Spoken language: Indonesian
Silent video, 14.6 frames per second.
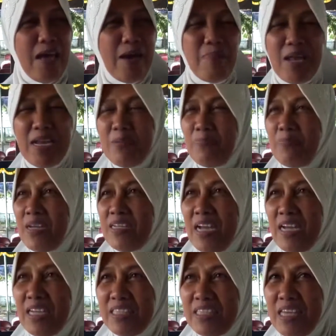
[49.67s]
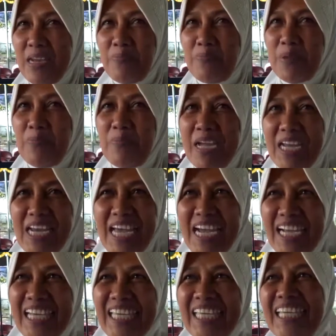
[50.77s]
amal ibadah kita lebih baik
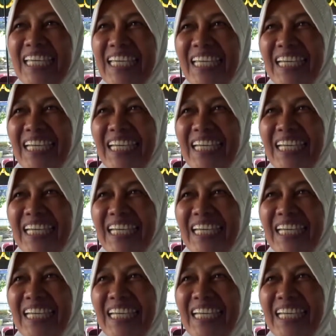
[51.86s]
lagi.